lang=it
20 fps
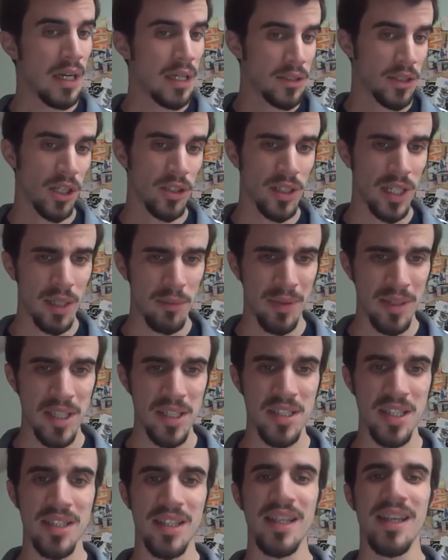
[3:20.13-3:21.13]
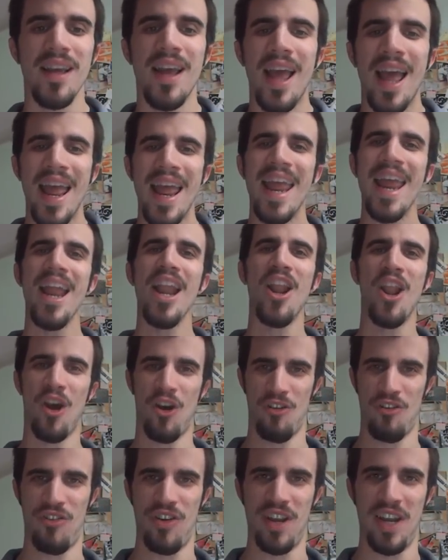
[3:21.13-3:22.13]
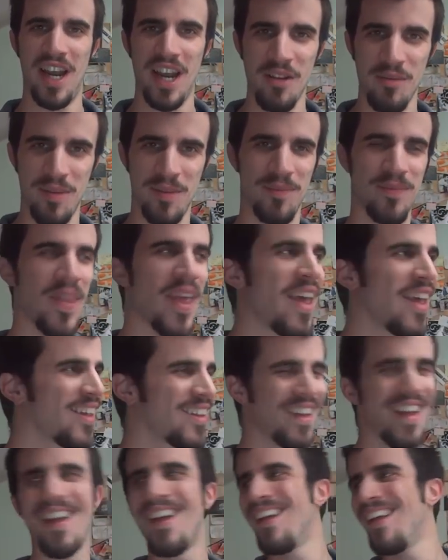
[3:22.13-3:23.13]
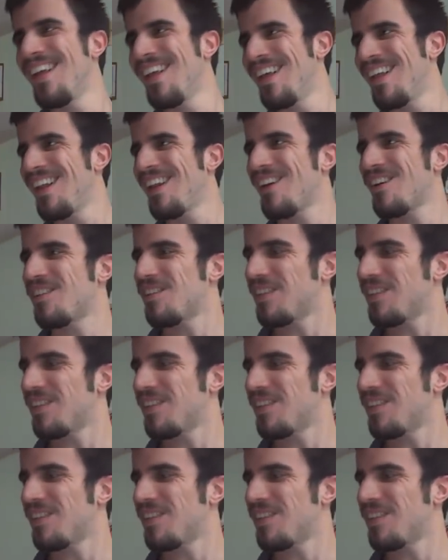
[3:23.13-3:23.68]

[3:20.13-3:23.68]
Tottenham, Manchester City e l'Offenheim? L'Offenheim.